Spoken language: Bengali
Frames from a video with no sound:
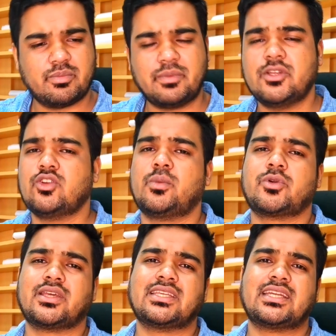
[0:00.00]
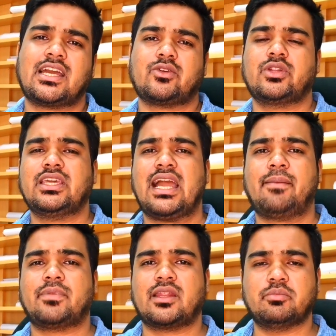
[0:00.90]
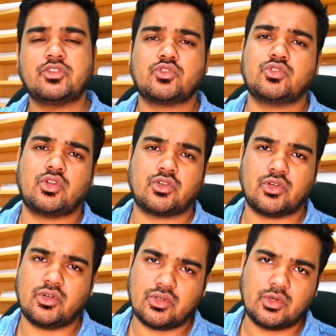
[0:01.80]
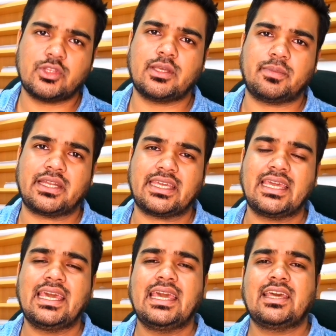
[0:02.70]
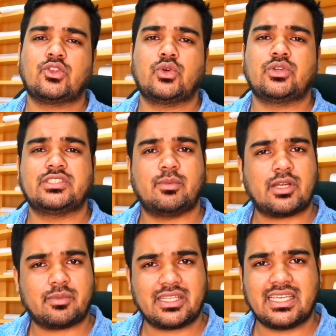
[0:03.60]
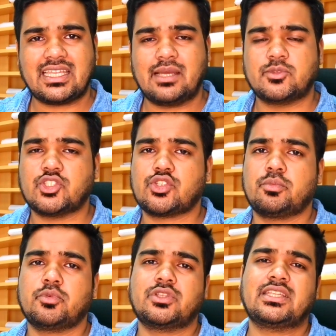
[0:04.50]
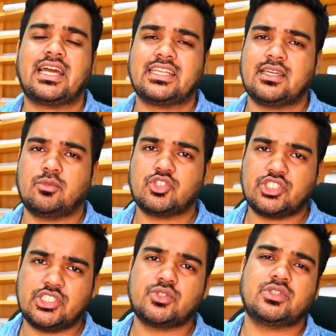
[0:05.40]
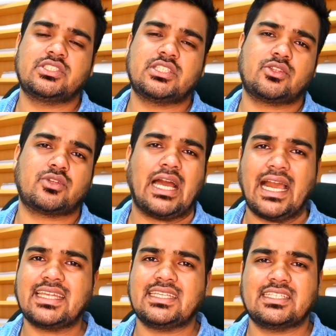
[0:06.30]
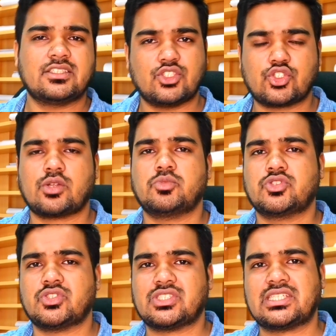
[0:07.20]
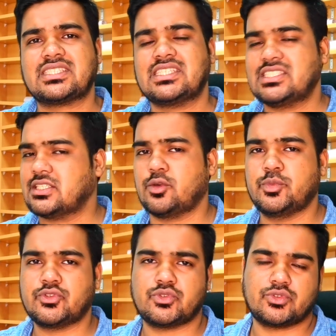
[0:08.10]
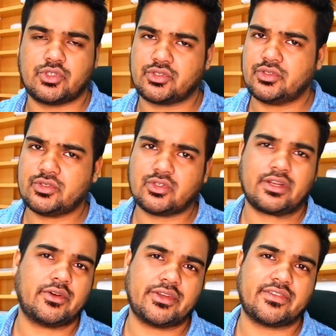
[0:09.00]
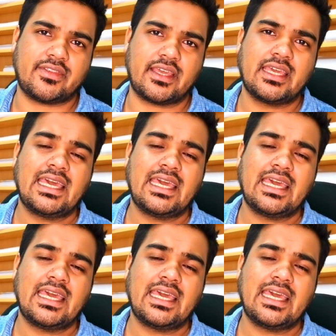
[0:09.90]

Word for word: বিভিন্ন অপরাধের কারণে আপনার মৃত্যুদণ্ড হতে পারে তো যেমন আমরা দেখলাম যে সম্প্রতি নারী এবং শিশু নির্যাতন আইনের যে সর্বোচ্চ শাস্তি সেটাও মৃত্যুদণ্ড করা হয়েছে